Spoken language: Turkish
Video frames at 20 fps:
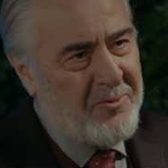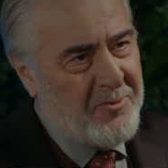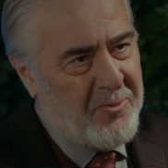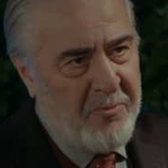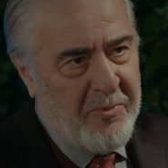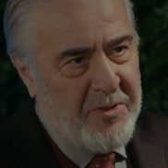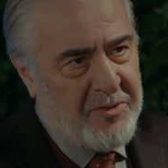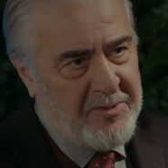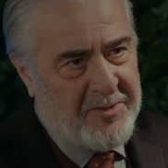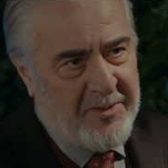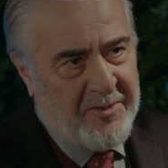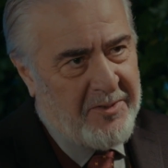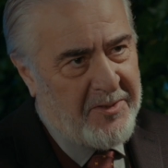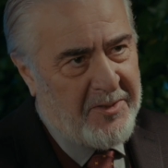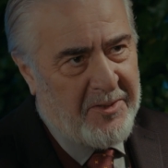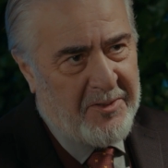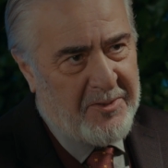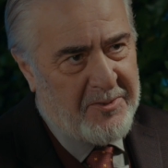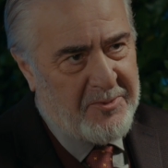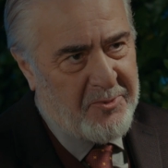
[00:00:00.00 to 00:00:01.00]
Ömer sana
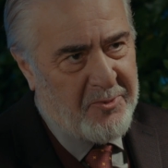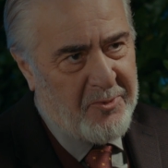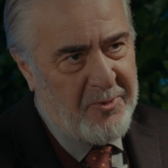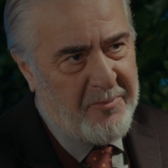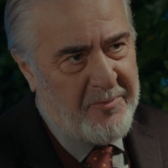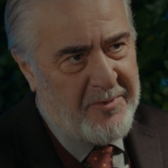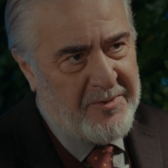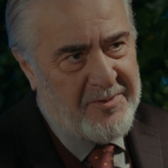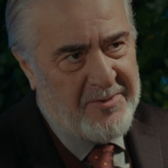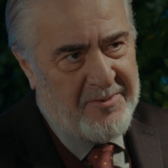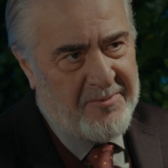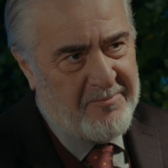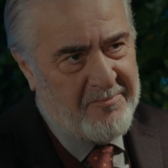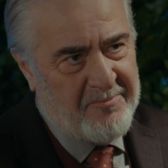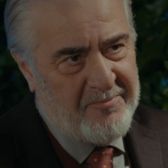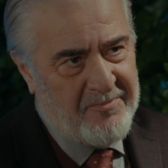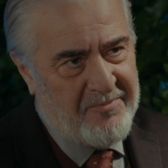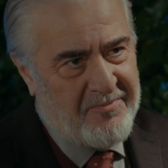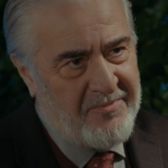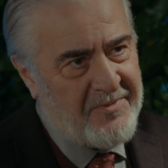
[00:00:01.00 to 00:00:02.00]
yalan söylemez.
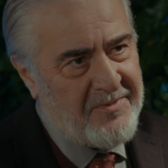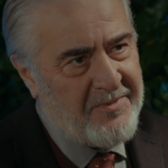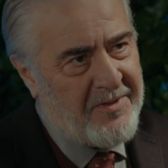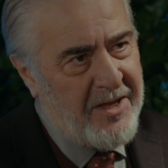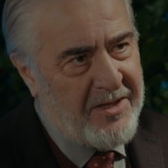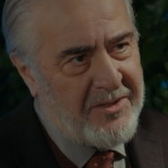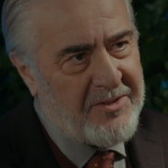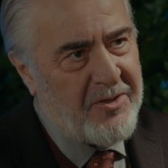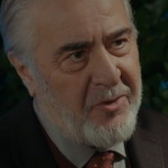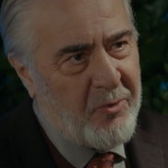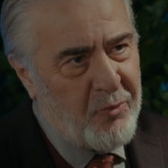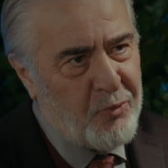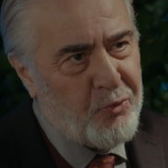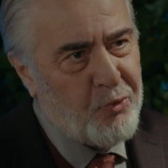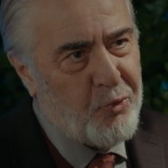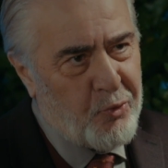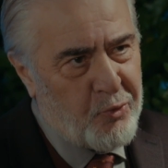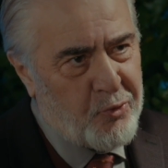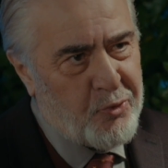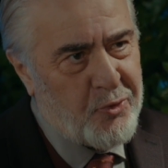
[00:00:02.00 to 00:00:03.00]
Neyse onun
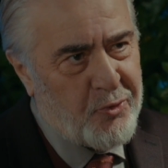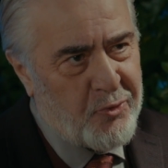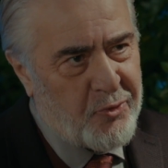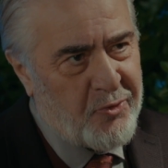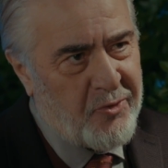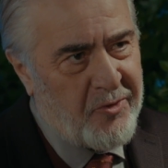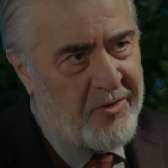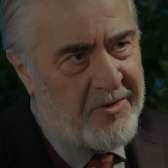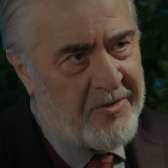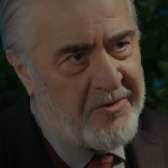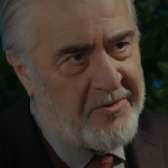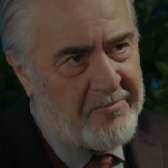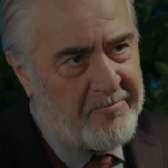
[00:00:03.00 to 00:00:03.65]
doğrusunu söyler.